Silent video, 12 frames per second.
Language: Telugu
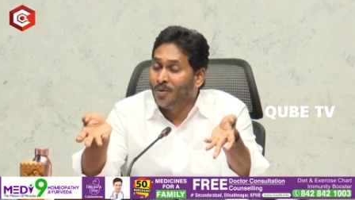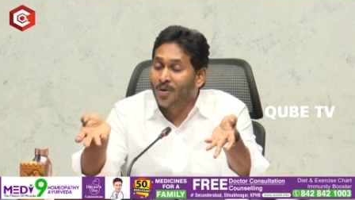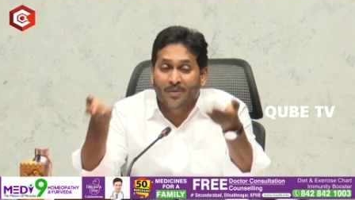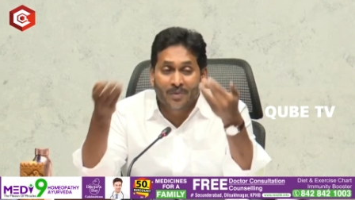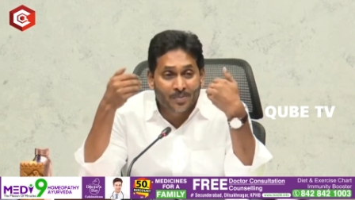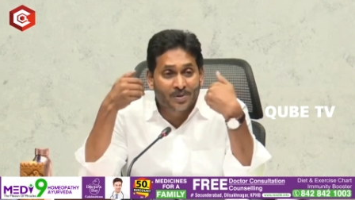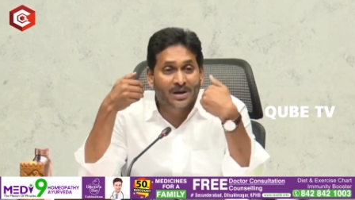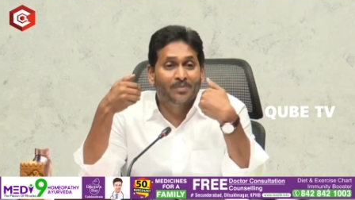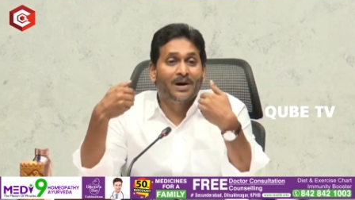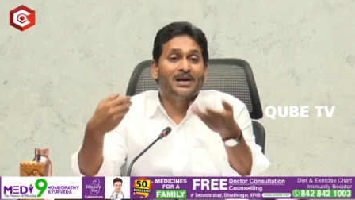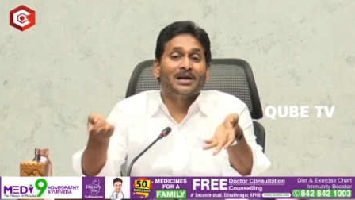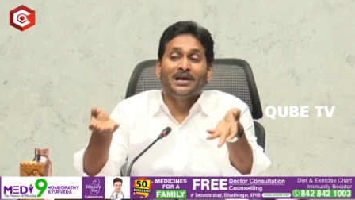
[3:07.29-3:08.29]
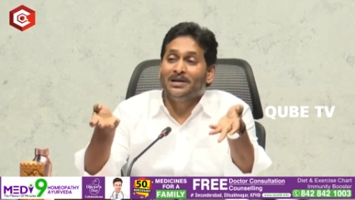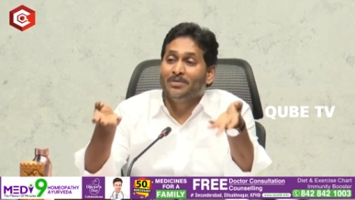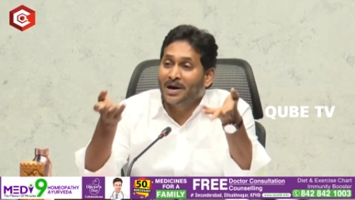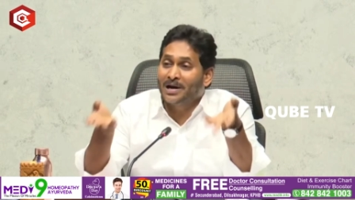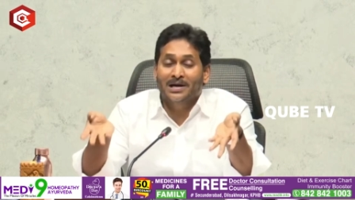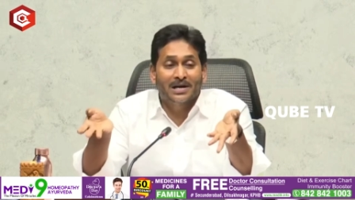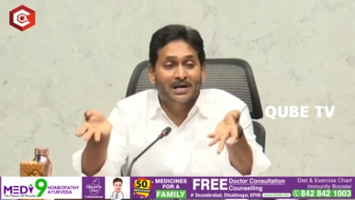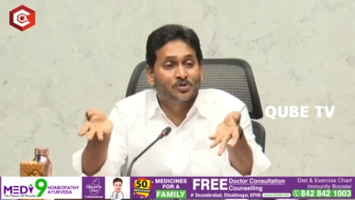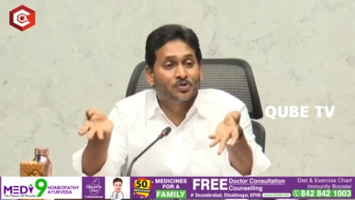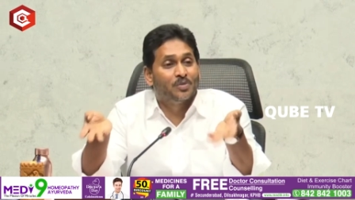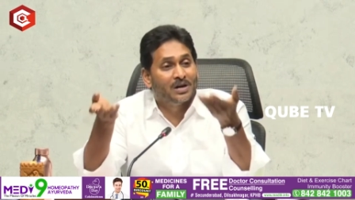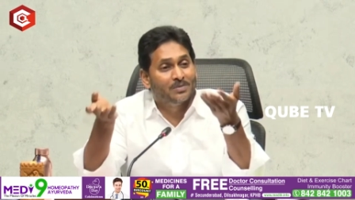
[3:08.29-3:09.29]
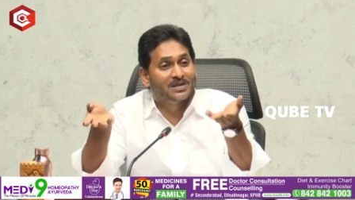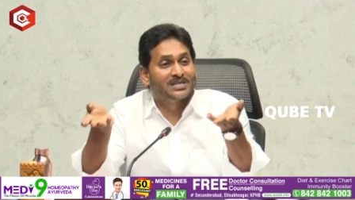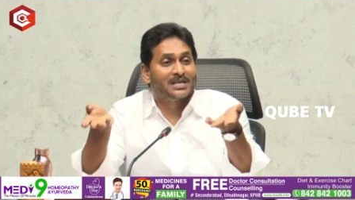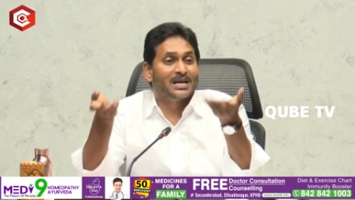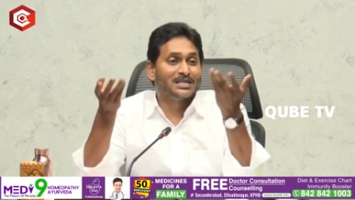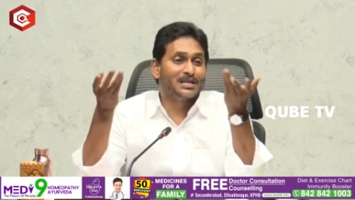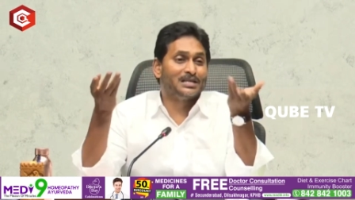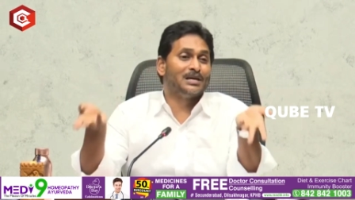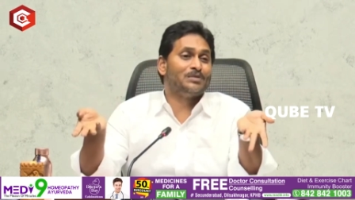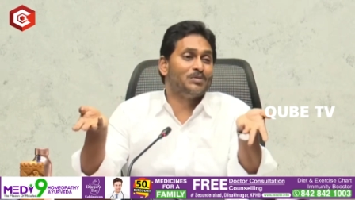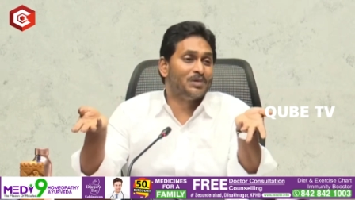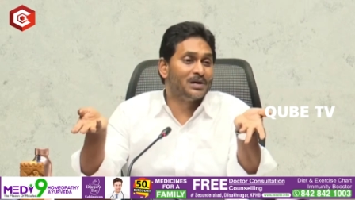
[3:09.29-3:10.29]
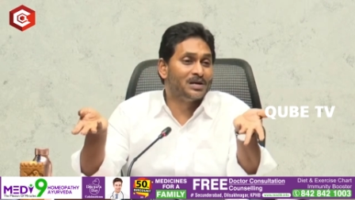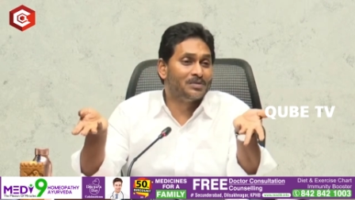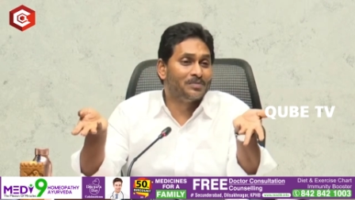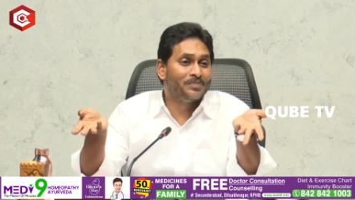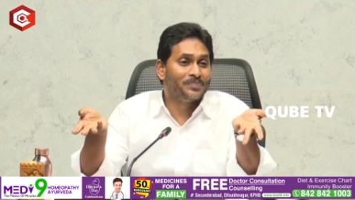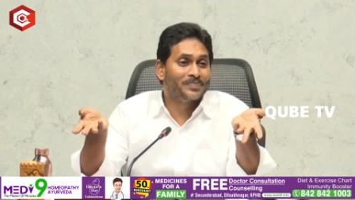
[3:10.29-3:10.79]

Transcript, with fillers: ఒకవైపు నా మాటలన్నీ మాట్లాడుతూ మనమే సనాతన ధర్మం అనడం